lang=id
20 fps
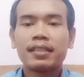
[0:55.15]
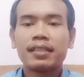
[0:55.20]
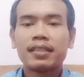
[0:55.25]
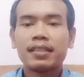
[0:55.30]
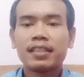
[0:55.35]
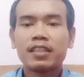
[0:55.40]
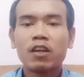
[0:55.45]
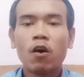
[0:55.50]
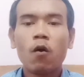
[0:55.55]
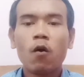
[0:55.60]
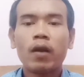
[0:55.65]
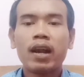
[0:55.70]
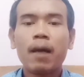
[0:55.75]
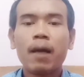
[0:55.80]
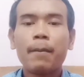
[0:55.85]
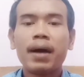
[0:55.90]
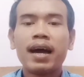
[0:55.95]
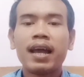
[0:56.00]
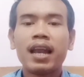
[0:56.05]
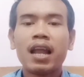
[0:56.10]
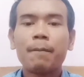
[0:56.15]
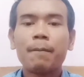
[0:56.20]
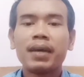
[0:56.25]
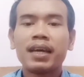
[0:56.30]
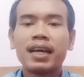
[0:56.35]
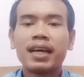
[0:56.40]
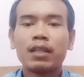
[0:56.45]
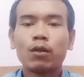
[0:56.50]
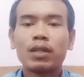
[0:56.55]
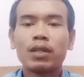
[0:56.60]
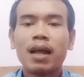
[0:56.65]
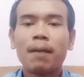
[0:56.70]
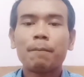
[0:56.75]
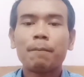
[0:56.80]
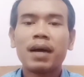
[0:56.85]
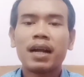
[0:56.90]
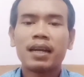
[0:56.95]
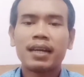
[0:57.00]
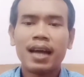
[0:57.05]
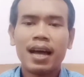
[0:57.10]
Seseorang mengalami
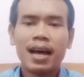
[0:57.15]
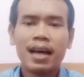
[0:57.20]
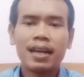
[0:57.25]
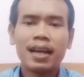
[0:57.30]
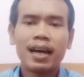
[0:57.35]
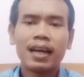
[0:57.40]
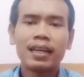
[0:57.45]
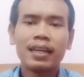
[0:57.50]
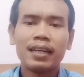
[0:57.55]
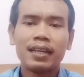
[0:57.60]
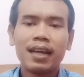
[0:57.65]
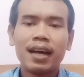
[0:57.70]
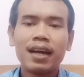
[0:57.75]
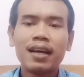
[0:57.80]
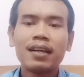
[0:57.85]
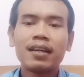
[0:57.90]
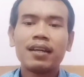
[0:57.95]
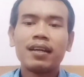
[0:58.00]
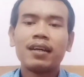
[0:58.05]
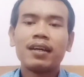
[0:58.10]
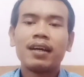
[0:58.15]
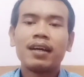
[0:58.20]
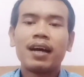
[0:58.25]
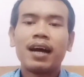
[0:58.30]
kedutan pada anak lidah